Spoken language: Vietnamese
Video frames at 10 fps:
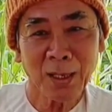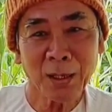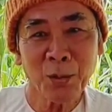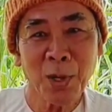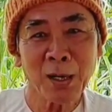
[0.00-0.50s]

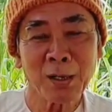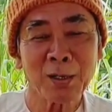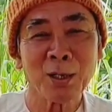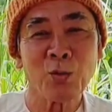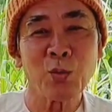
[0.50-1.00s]
là kêu bằng
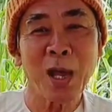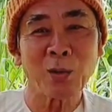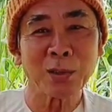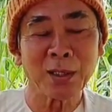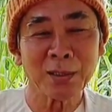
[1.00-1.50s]
đường lục
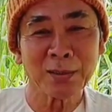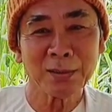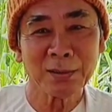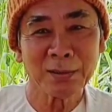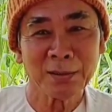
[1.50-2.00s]
đạo đó
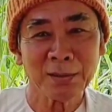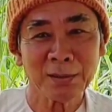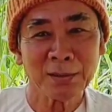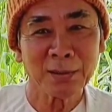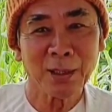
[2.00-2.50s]

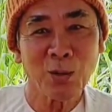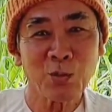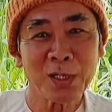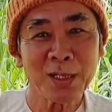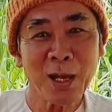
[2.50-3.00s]

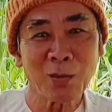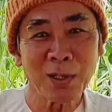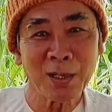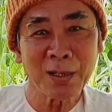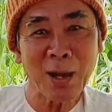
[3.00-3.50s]
lục là sáu
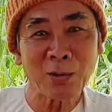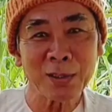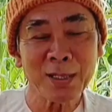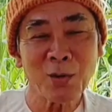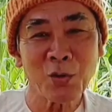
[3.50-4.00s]
đó đạo
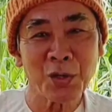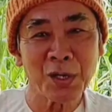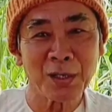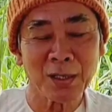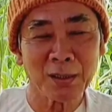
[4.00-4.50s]
là sáu con
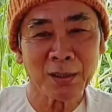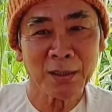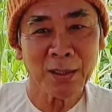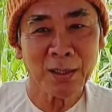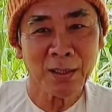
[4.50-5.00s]
đường đó
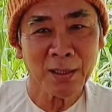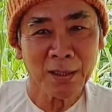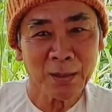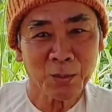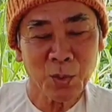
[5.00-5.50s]

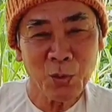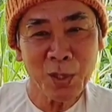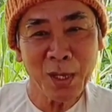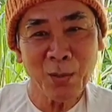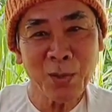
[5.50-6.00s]
mà
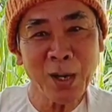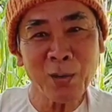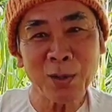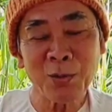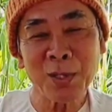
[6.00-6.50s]
quý vị không
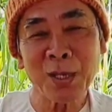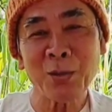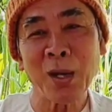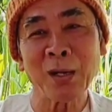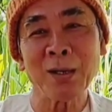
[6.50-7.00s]
khéo rồi quý
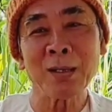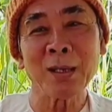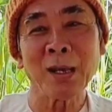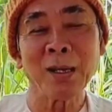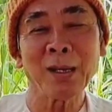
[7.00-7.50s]
vị qua đó
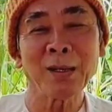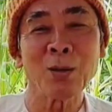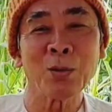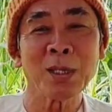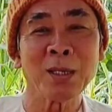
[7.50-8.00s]
chẳng khác
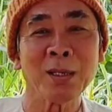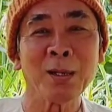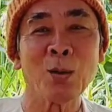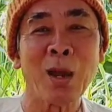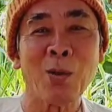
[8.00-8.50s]
nào quý vị
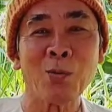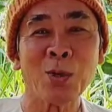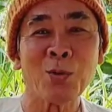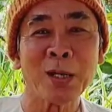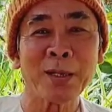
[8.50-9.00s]
đi đồ lậu
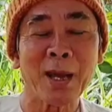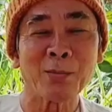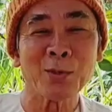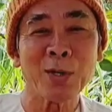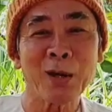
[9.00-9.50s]
mà qua
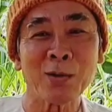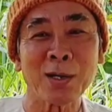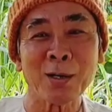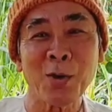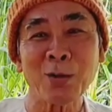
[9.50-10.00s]
chạm không khéo
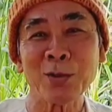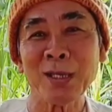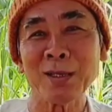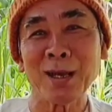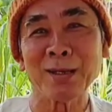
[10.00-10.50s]
là nó bắt quý
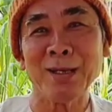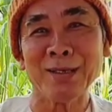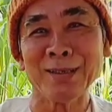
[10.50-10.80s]
vị trần